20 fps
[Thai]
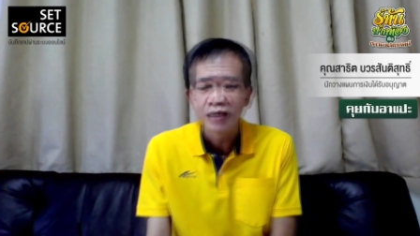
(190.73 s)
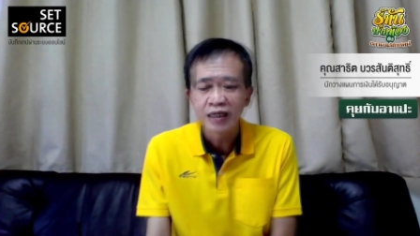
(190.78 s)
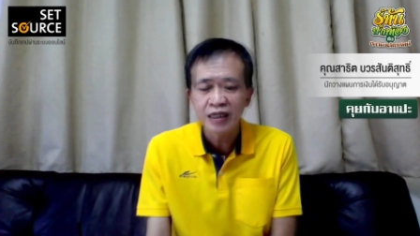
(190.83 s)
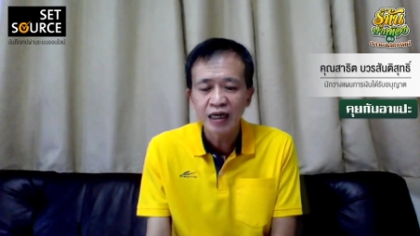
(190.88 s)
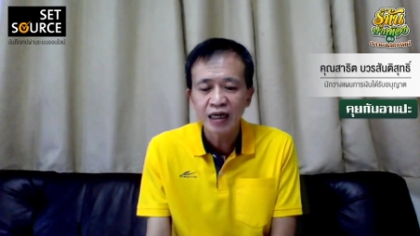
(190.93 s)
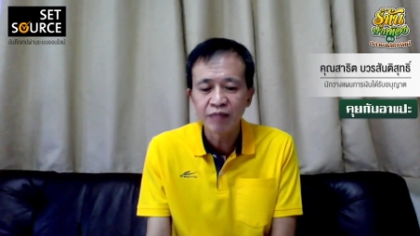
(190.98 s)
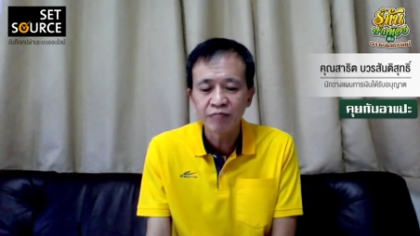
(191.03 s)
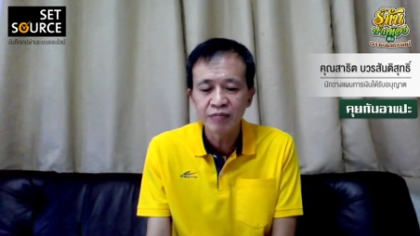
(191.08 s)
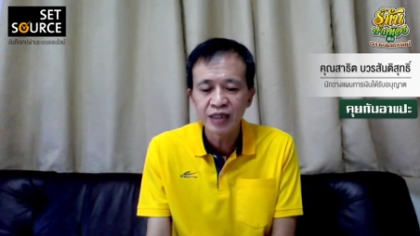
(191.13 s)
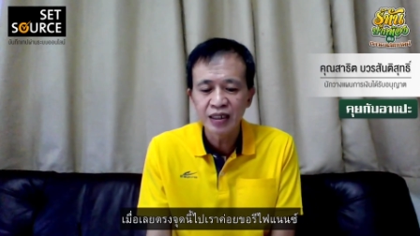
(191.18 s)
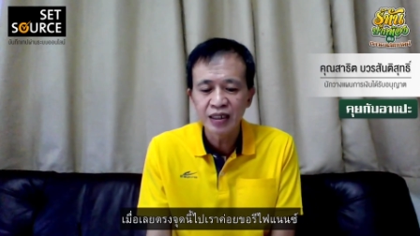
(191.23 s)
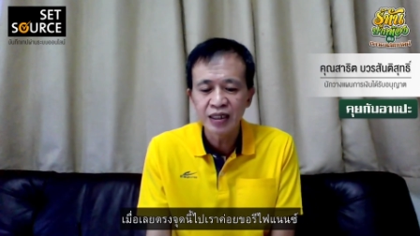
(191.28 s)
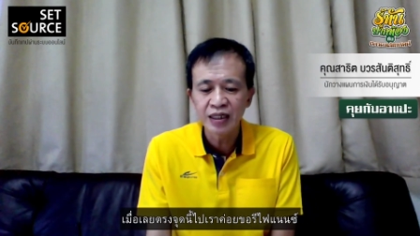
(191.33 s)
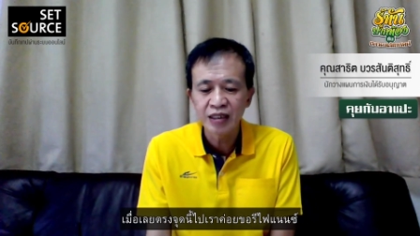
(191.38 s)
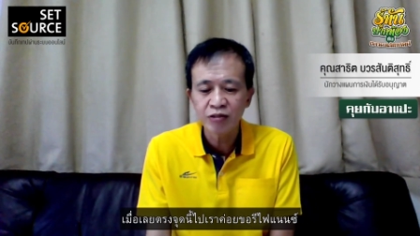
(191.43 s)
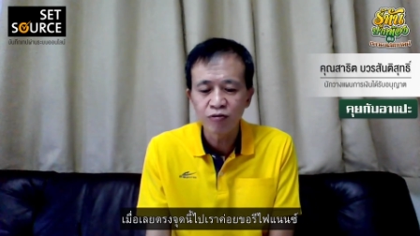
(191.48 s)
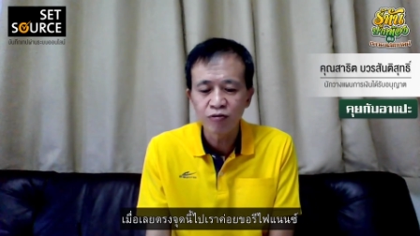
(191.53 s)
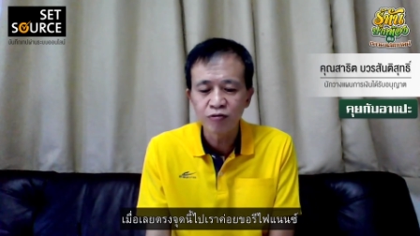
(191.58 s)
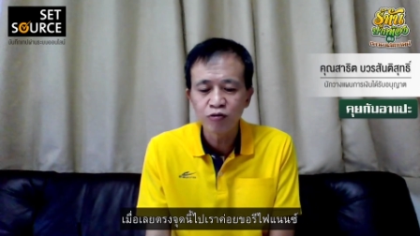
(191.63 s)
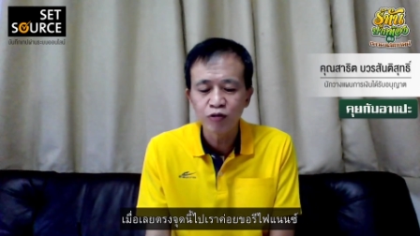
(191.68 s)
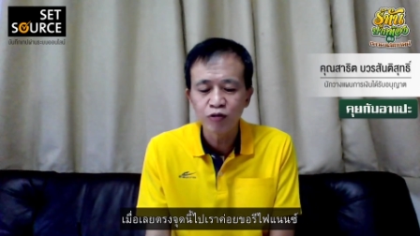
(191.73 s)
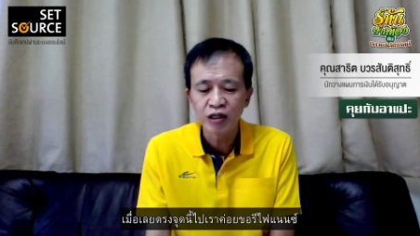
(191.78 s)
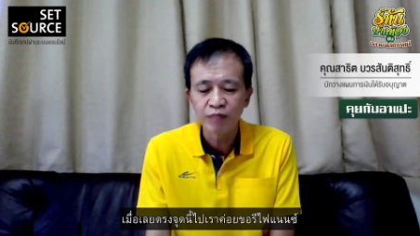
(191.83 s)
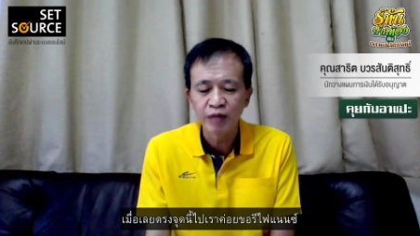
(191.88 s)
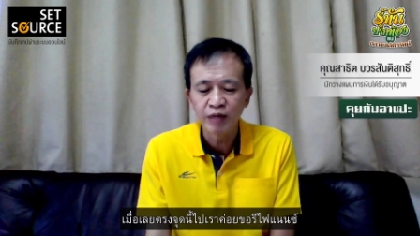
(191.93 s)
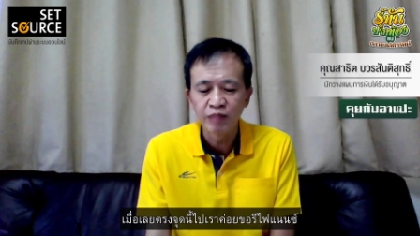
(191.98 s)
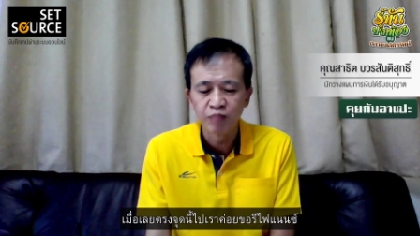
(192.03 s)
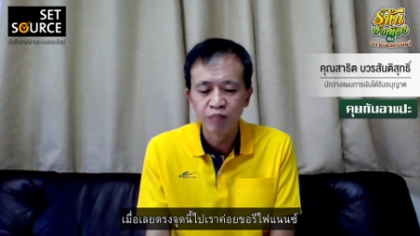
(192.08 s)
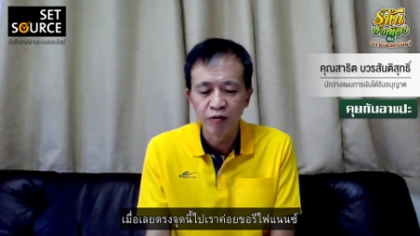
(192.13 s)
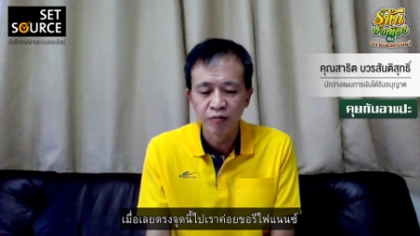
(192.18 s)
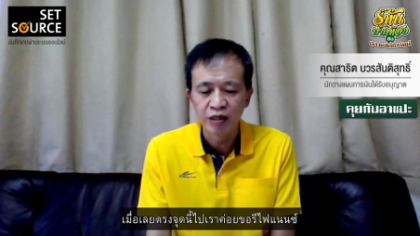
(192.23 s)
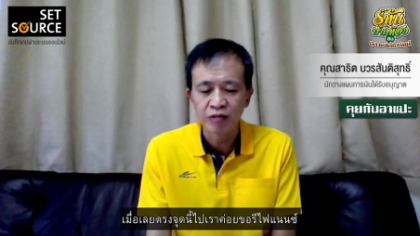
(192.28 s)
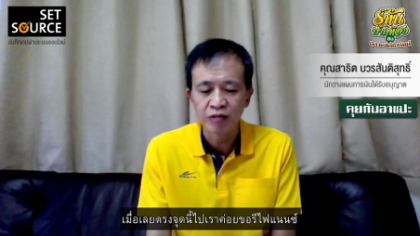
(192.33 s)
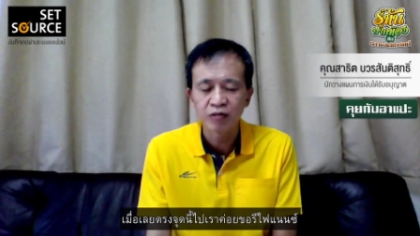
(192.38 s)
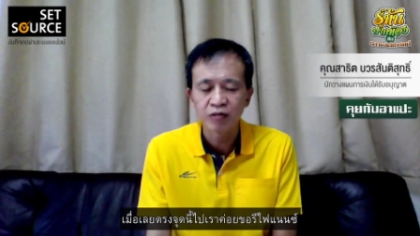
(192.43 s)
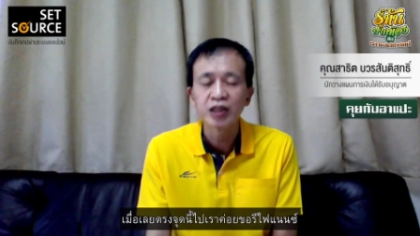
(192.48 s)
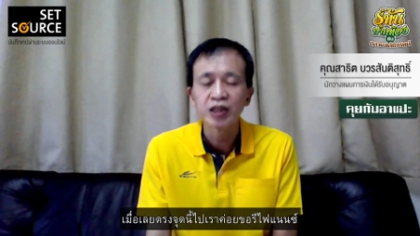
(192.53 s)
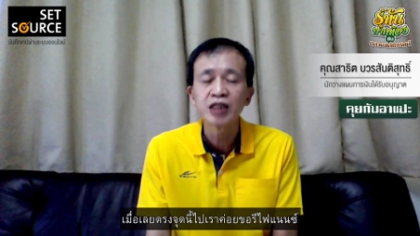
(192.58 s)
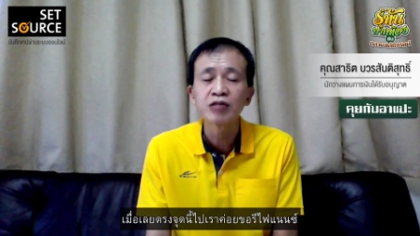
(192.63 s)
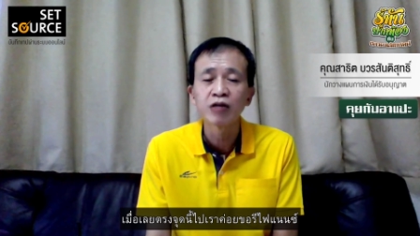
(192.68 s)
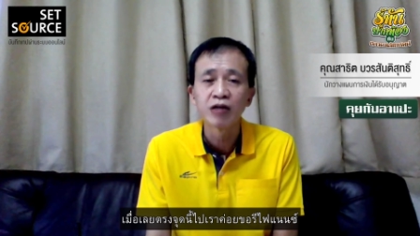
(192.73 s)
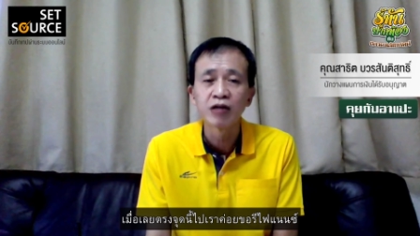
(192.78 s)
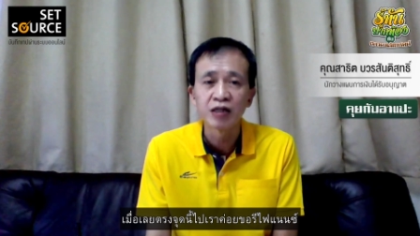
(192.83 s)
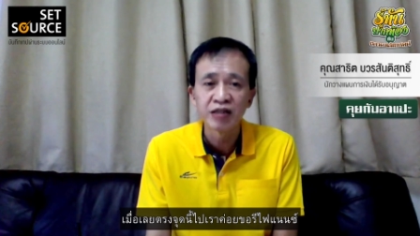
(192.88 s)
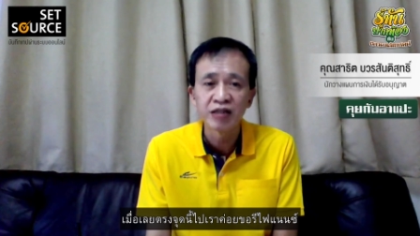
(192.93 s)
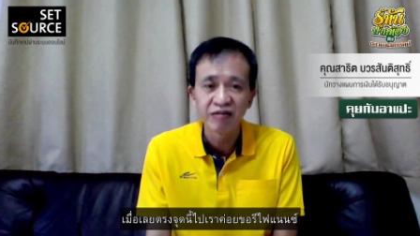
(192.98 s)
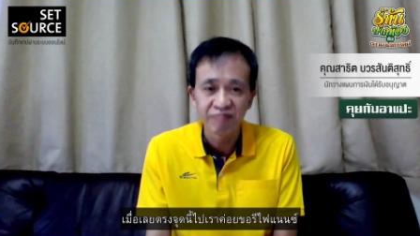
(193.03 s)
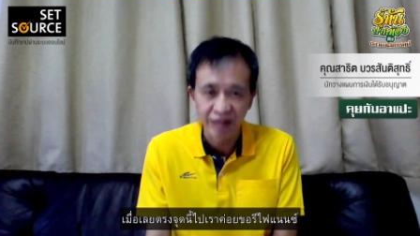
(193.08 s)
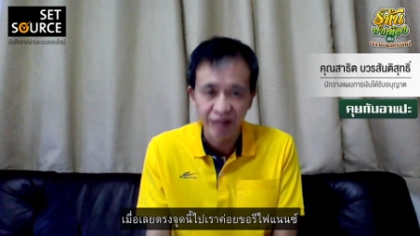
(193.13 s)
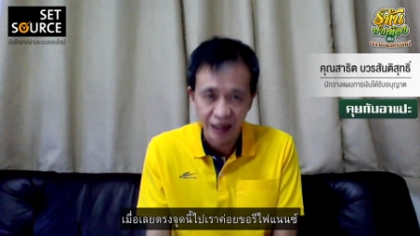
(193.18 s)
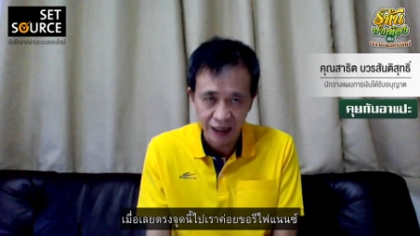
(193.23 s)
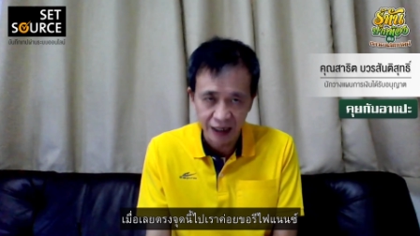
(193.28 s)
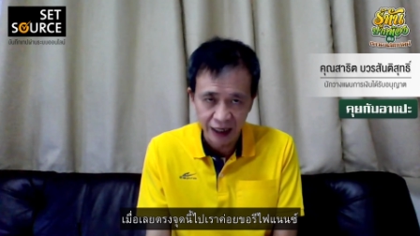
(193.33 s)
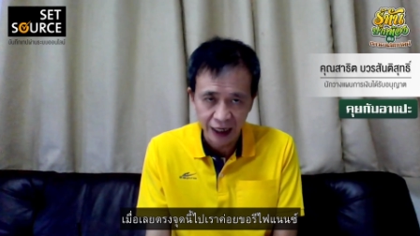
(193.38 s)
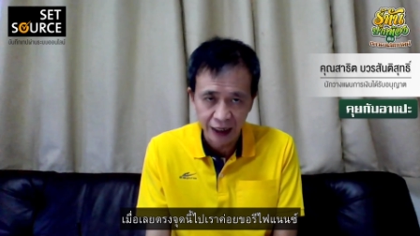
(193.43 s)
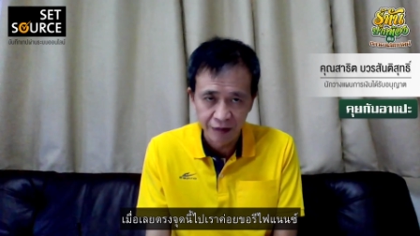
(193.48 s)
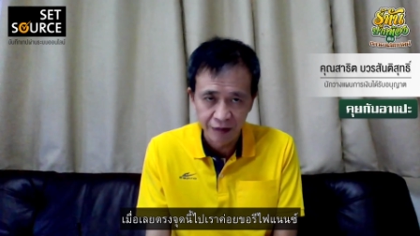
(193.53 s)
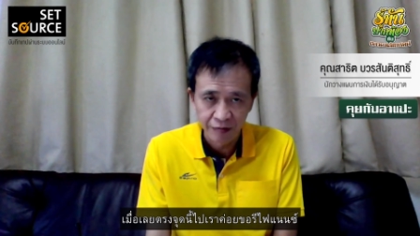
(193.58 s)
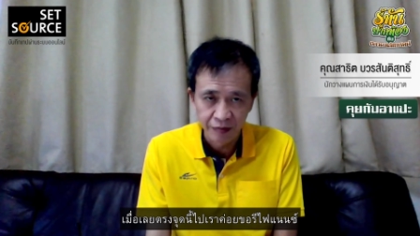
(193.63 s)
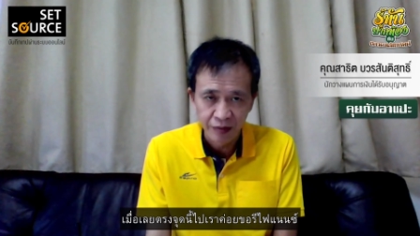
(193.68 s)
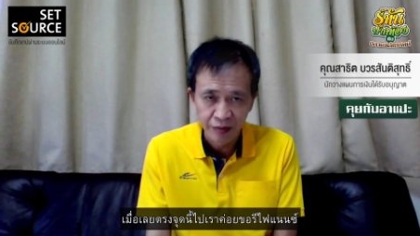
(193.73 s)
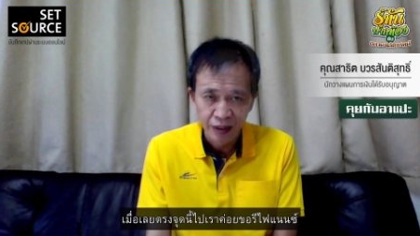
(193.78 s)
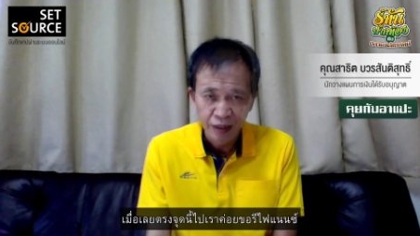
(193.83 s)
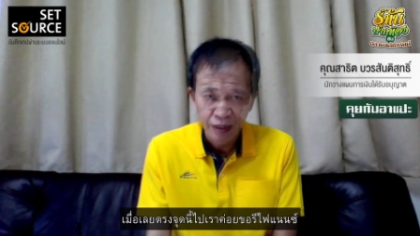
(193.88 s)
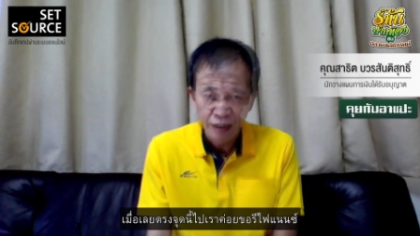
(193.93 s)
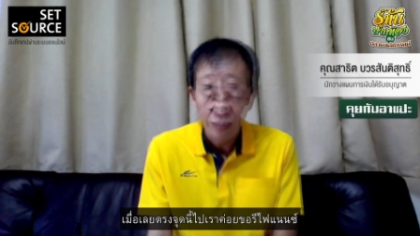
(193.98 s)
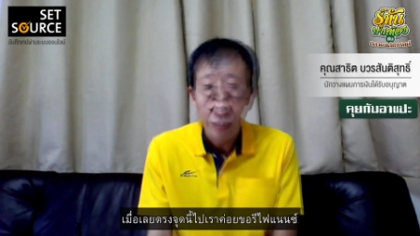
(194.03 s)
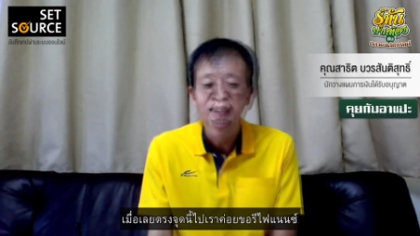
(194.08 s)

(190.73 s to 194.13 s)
นะครับ เมื่อเลยตรงจุดนี้ไปพบเราค่อยขอรีไฟแนนซ์ โอเค